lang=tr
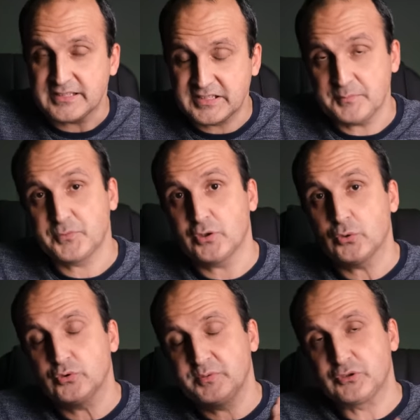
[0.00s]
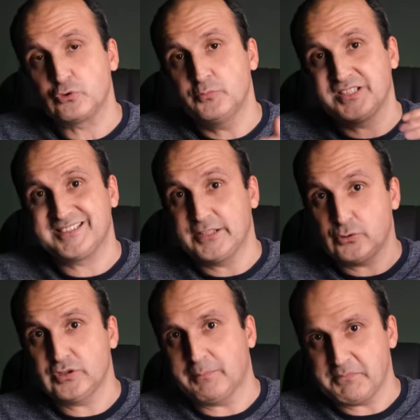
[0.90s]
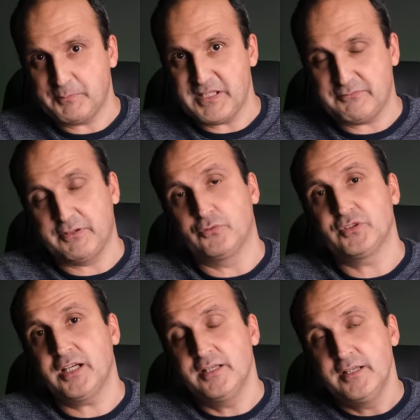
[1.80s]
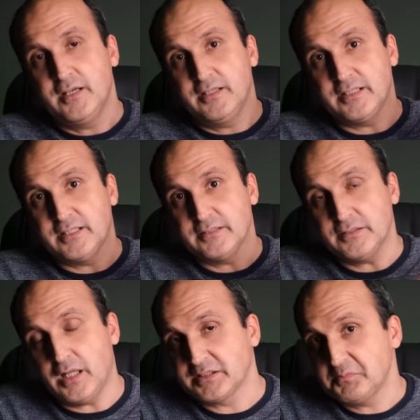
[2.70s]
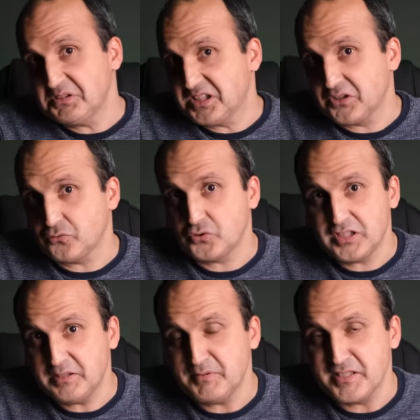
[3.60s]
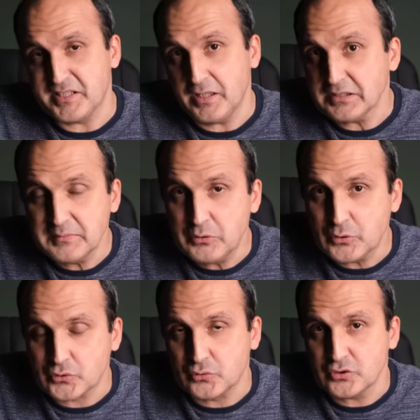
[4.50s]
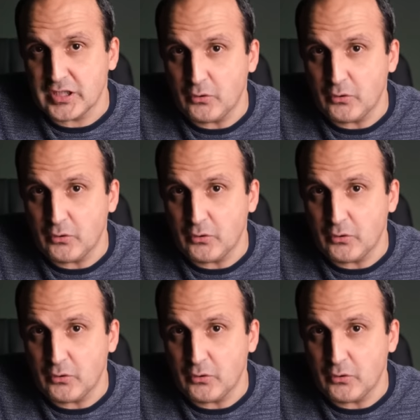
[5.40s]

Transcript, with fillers: Snapdragon'da bir sürüm 2865 var onda. E, 6800-7000 liraya alabiliyorsunuz.